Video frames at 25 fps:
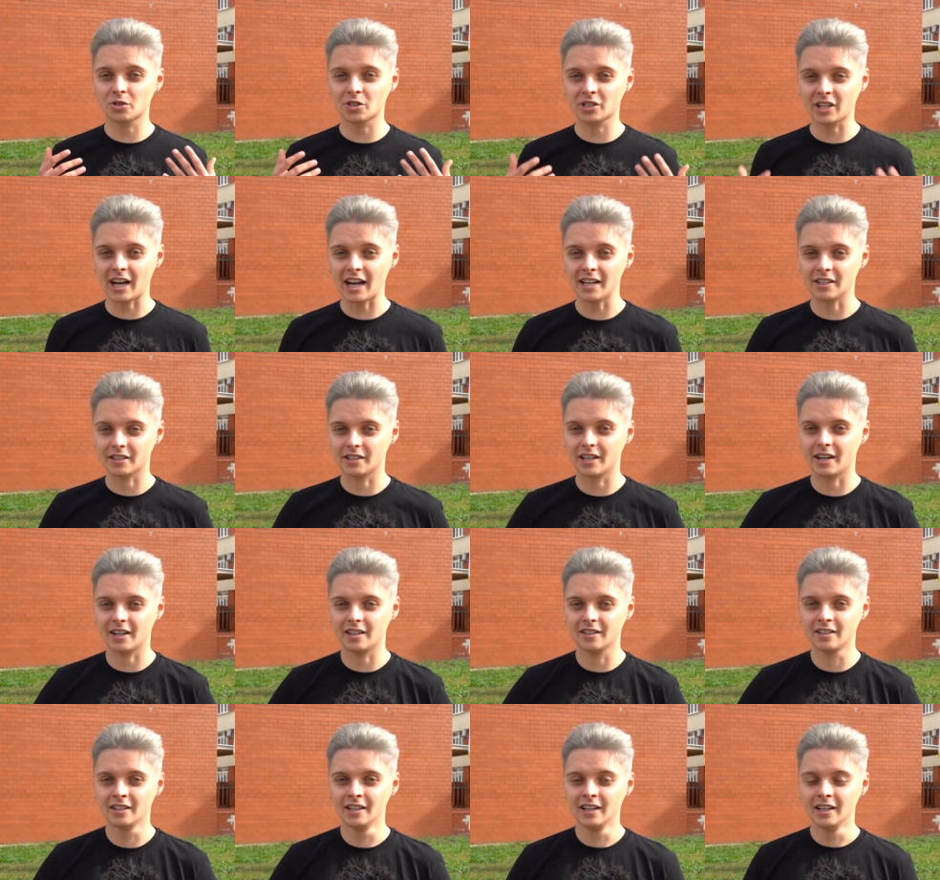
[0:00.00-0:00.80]

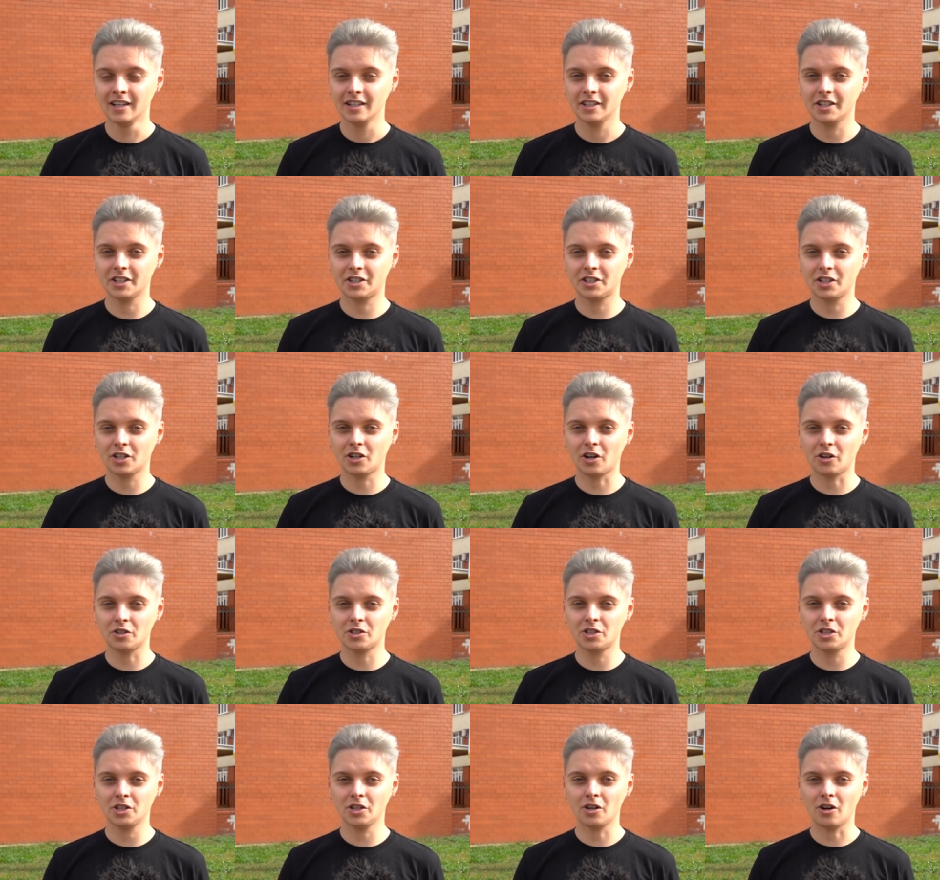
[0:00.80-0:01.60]
skandal, jeśli
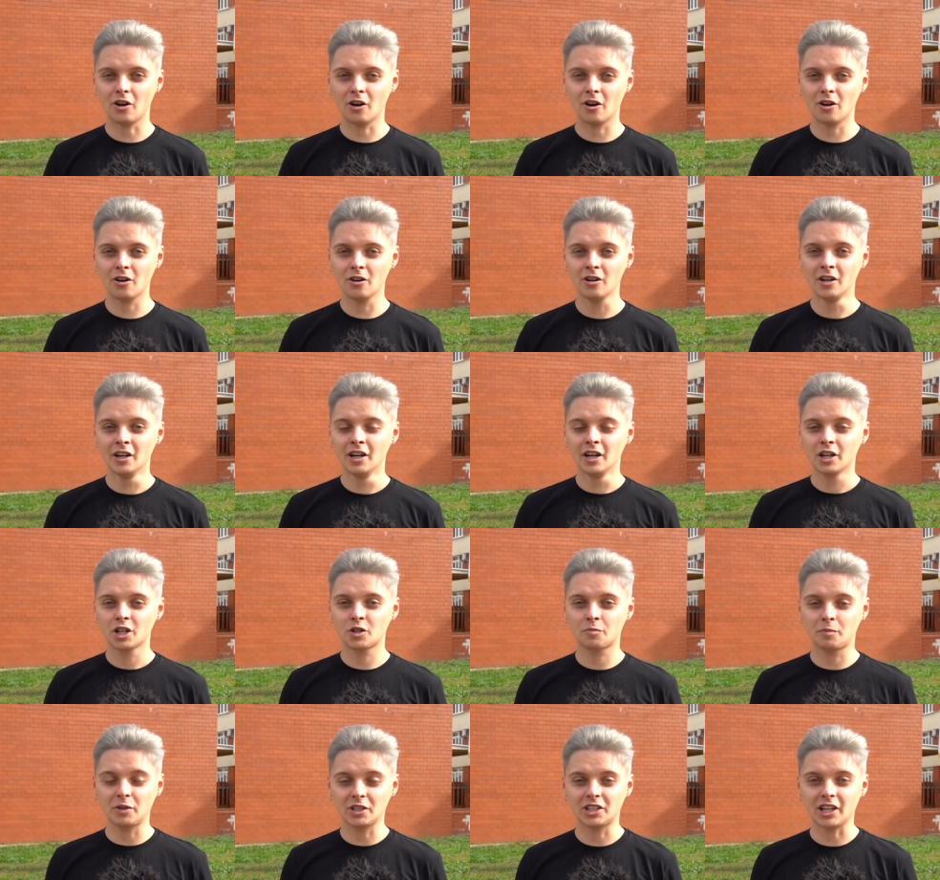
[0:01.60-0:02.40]
chodzi o
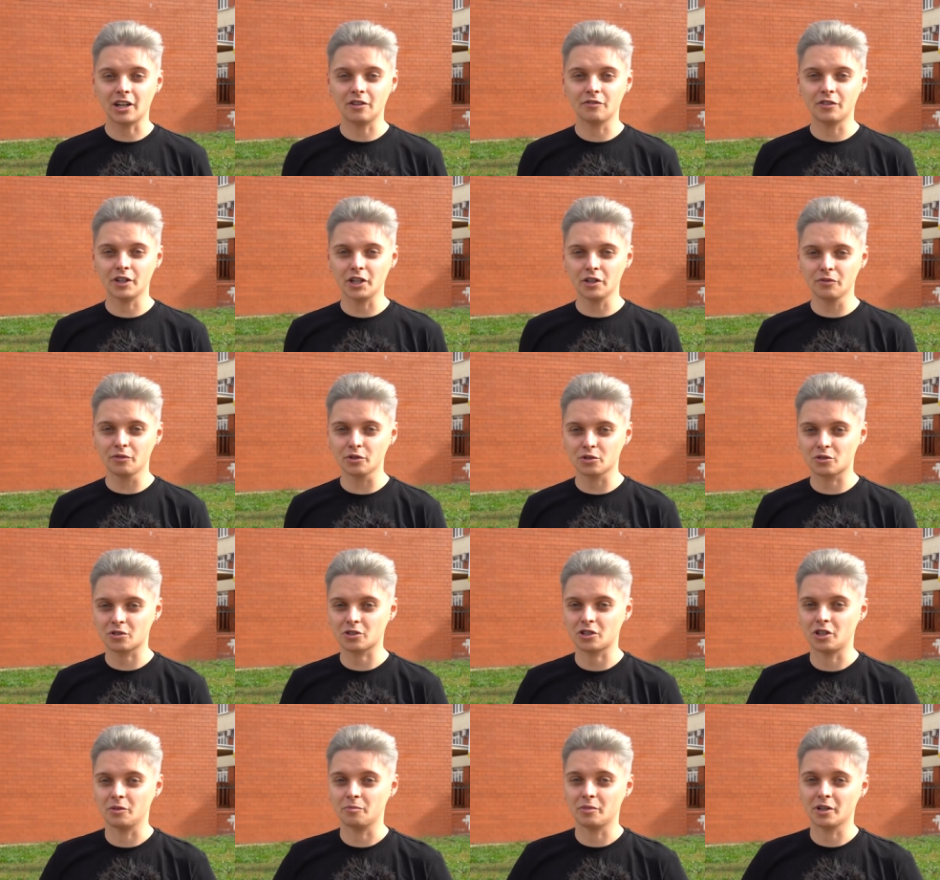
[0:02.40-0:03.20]
szpital
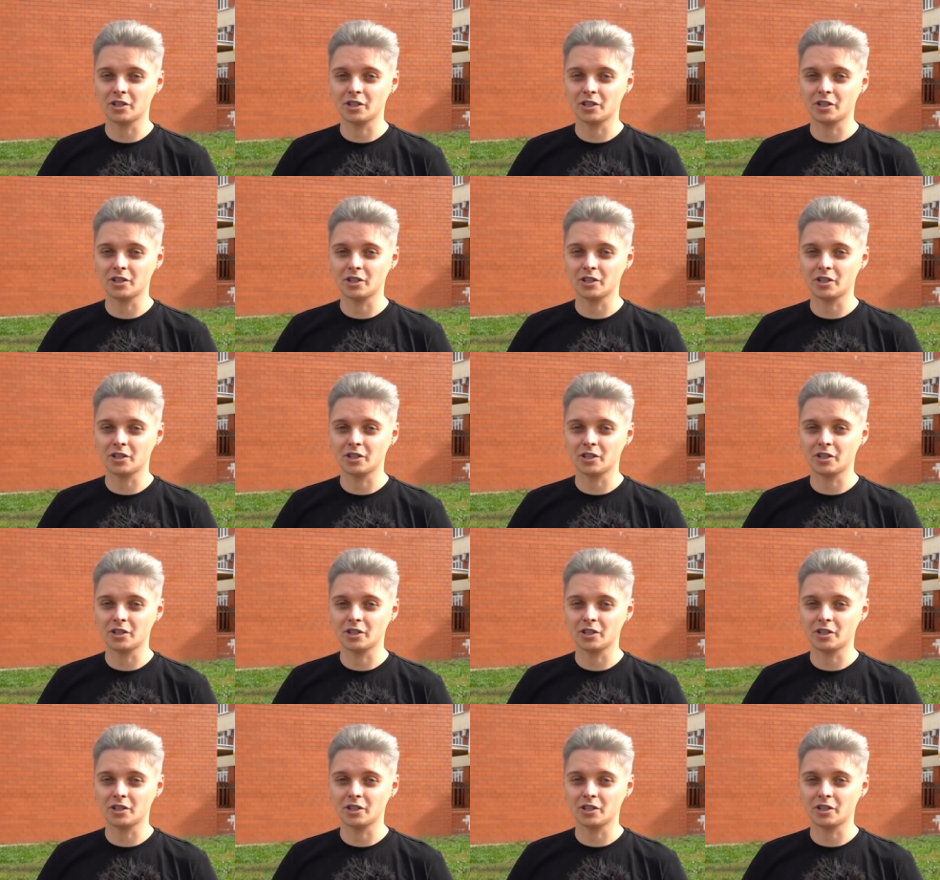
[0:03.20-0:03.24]
wojewódzki,